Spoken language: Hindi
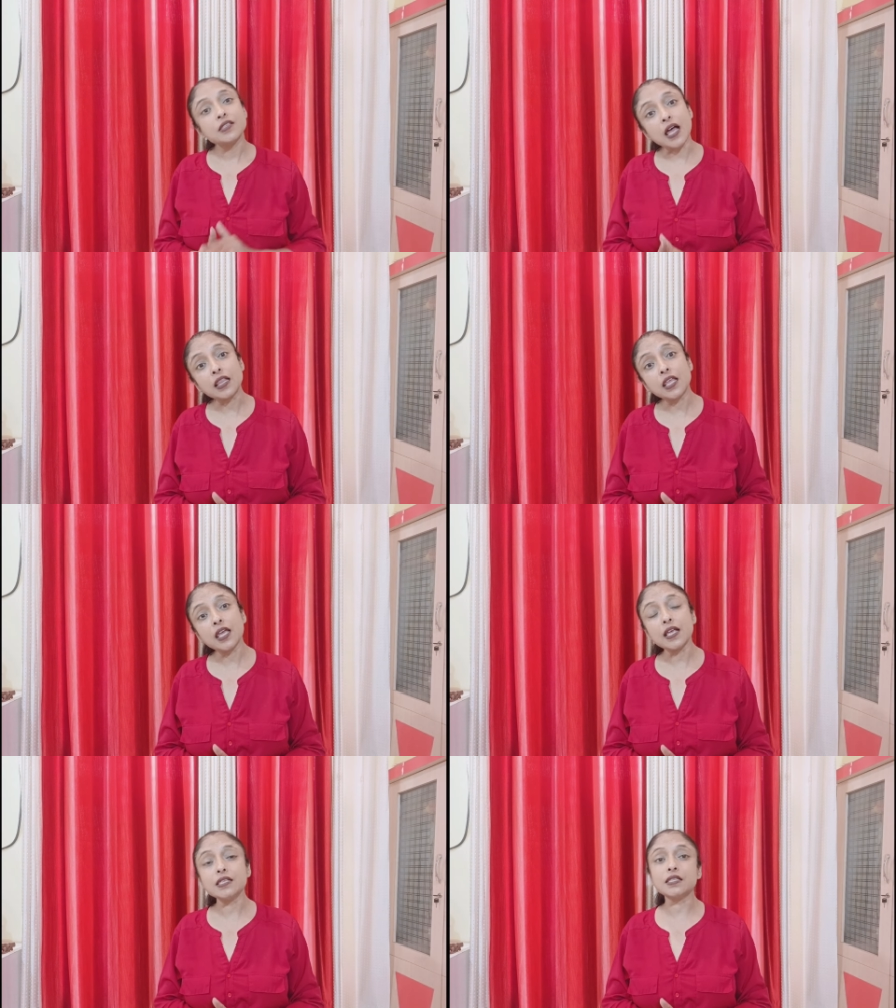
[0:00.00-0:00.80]
साथ ही
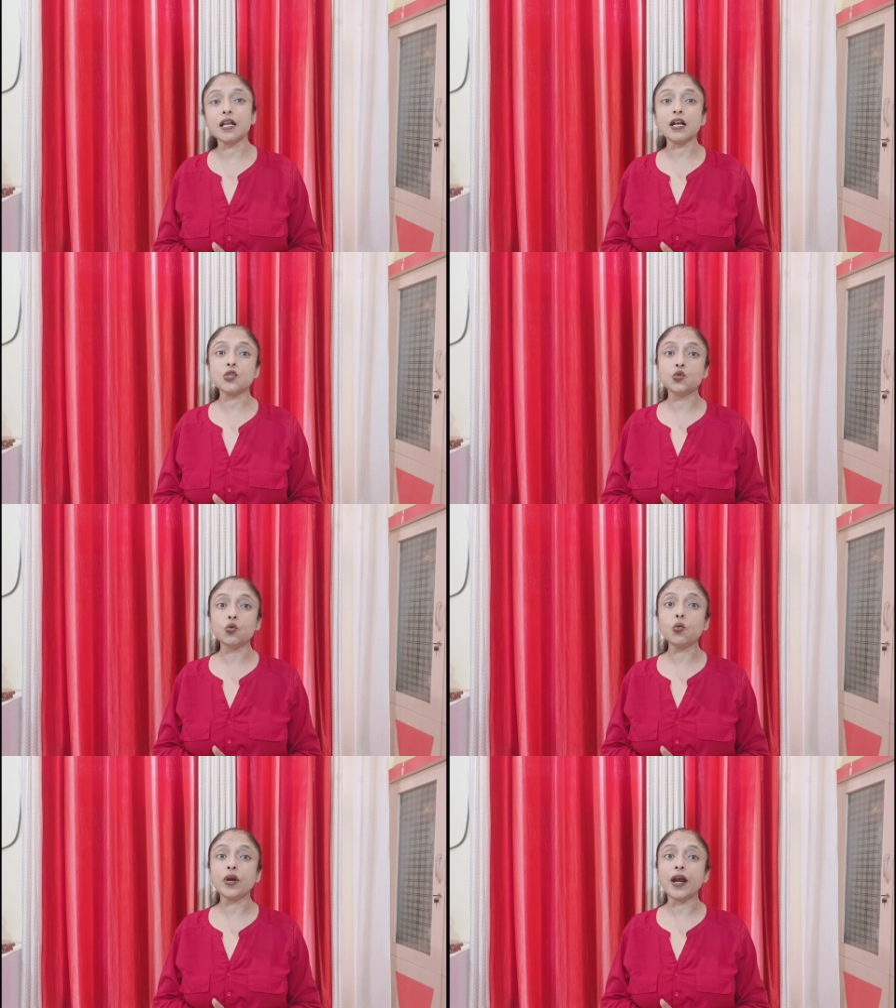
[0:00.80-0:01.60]
इस तरह का
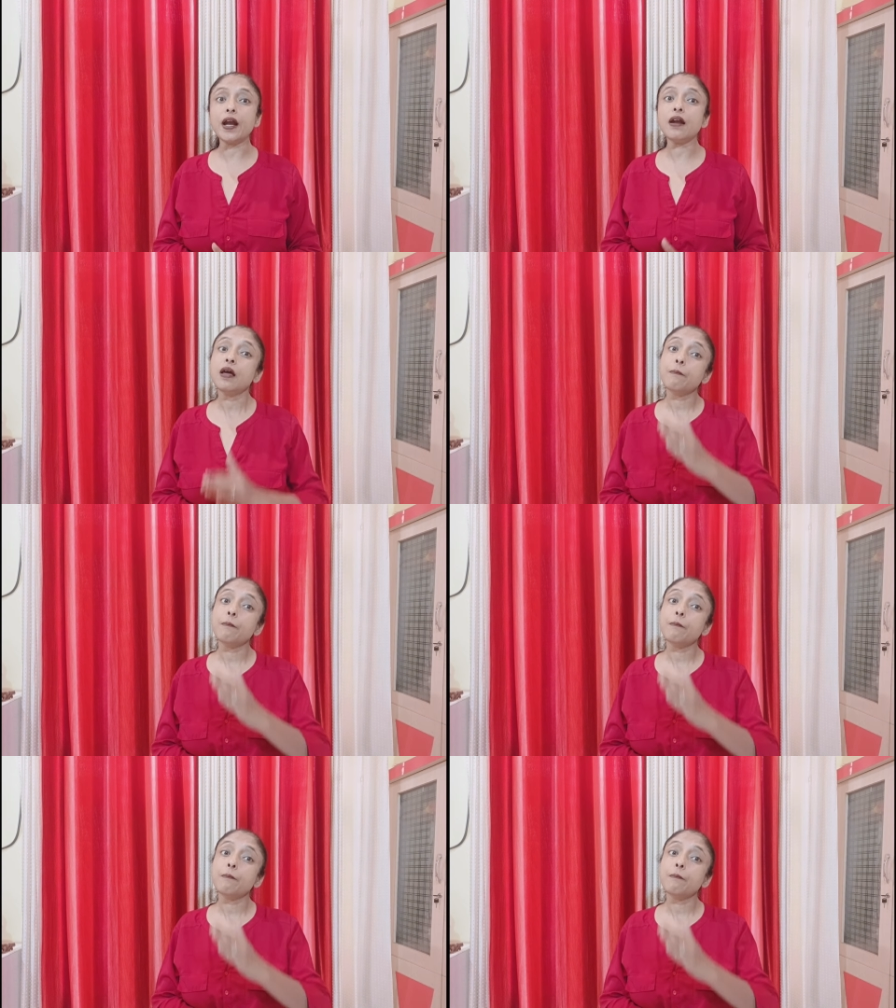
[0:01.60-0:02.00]
सूर्य ग्रहण